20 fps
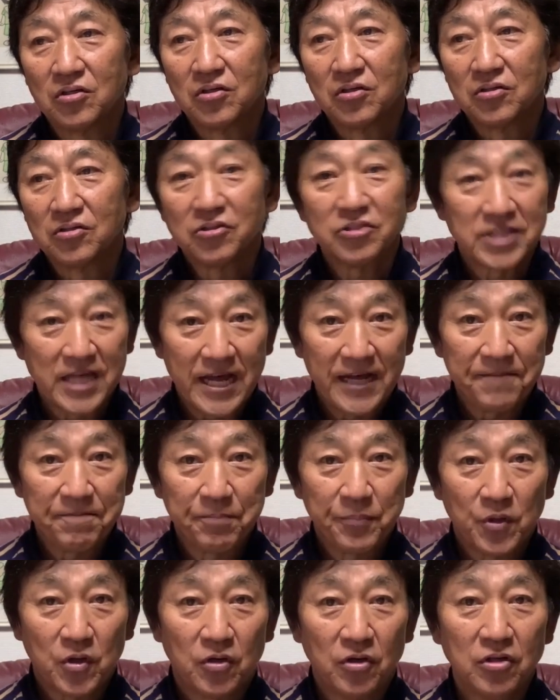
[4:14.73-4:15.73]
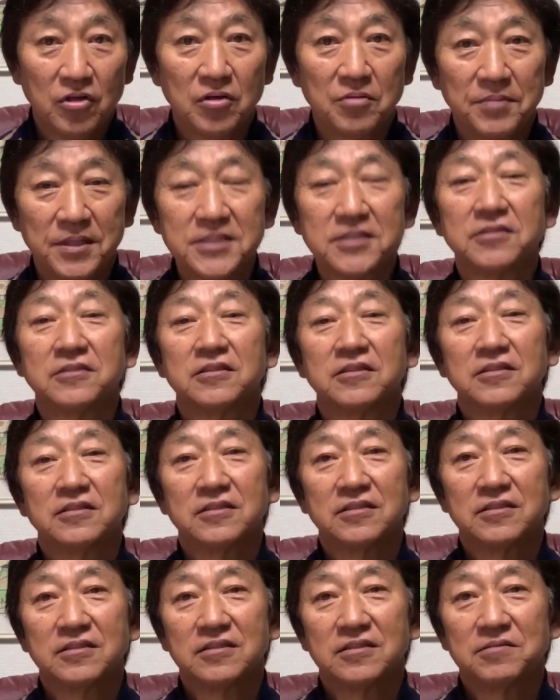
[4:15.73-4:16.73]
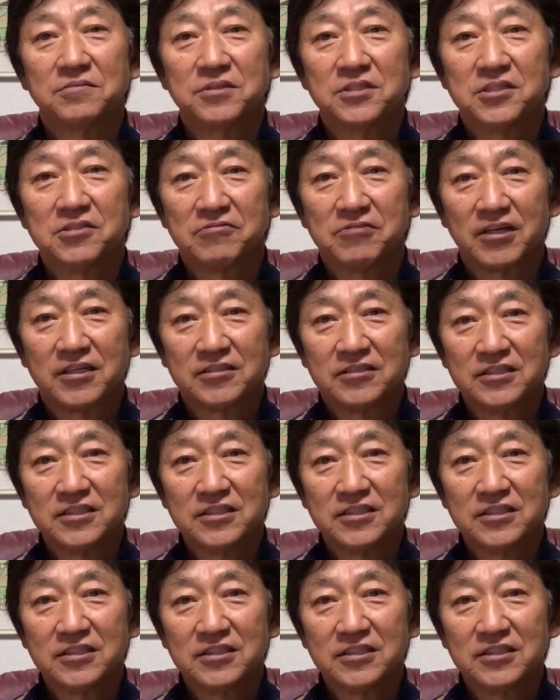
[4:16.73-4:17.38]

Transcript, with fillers: 良さこれをまず西浦君